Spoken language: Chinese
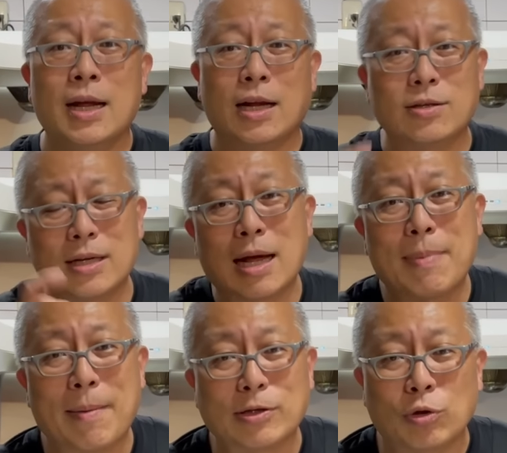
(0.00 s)
他就跟他
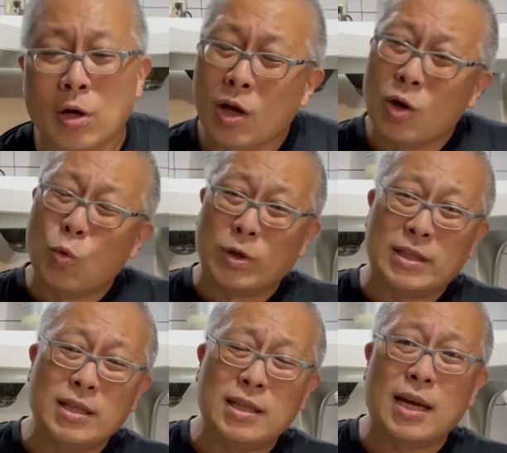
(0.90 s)
爸爸说：“我
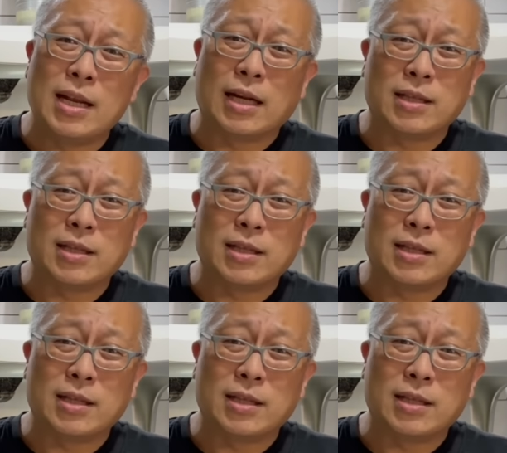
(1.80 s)
今天呐，